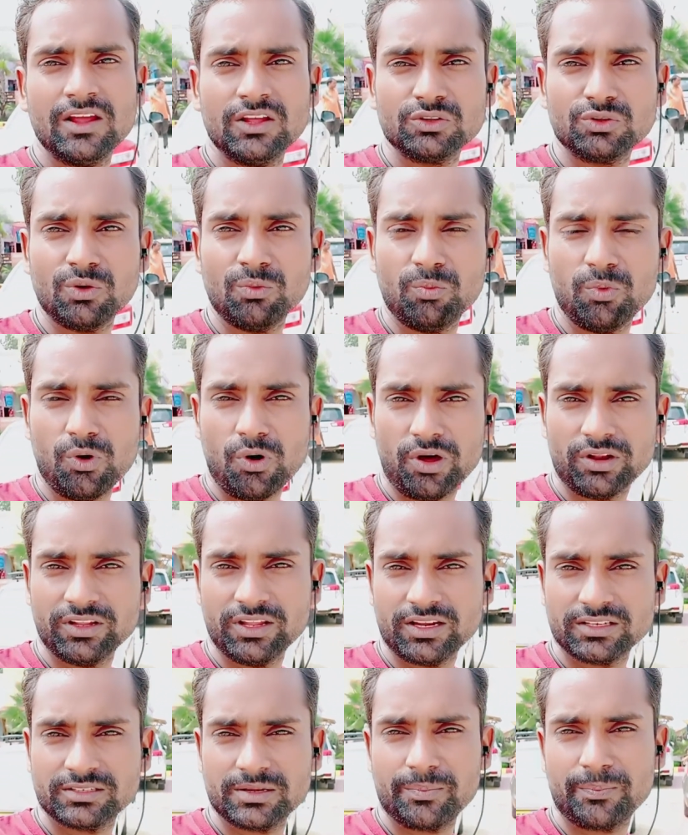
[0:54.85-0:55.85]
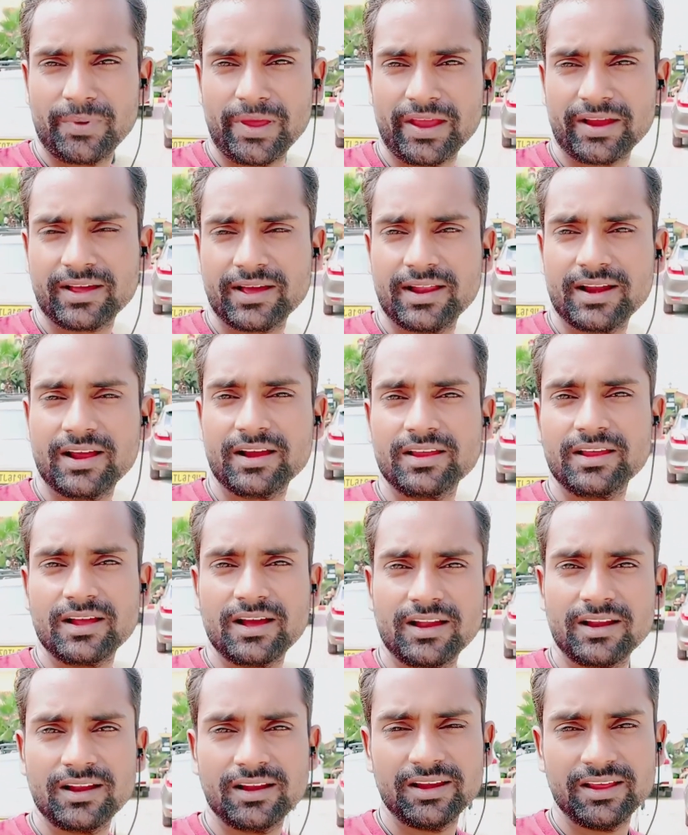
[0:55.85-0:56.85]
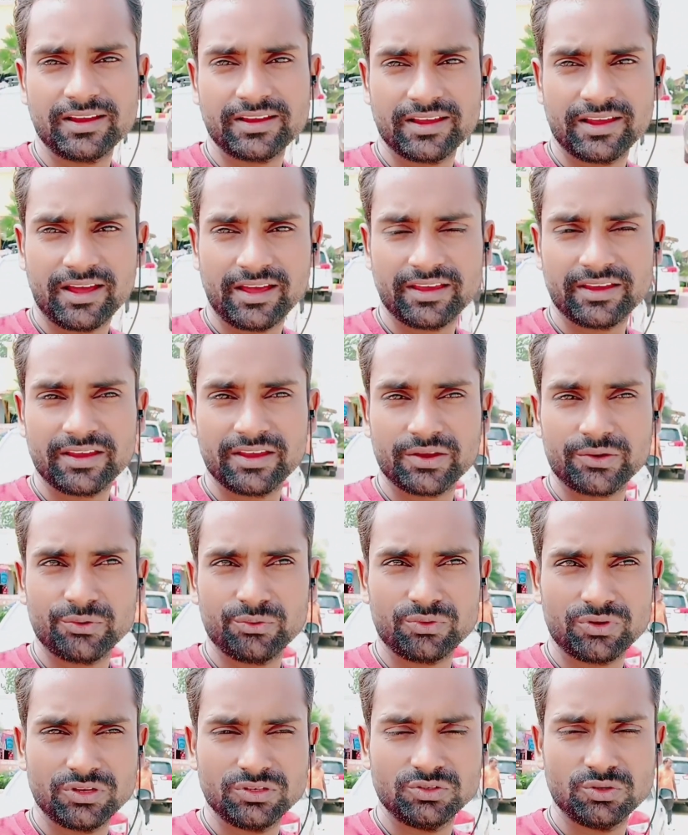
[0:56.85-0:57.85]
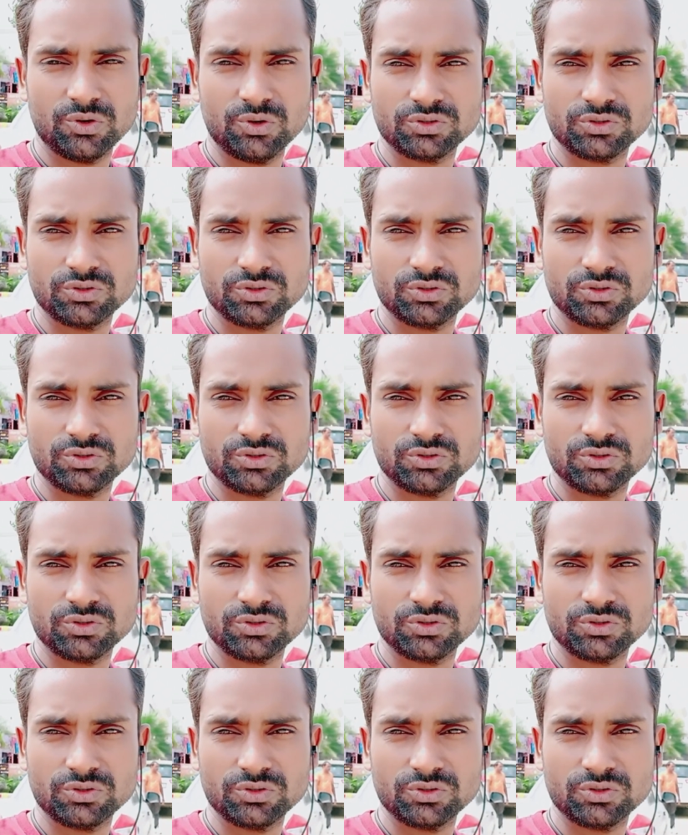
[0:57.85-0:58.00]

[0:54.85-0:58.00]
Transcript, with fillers: तो वो अंदर से पैक करा के खाना लेके आएंगे क्योंकि जो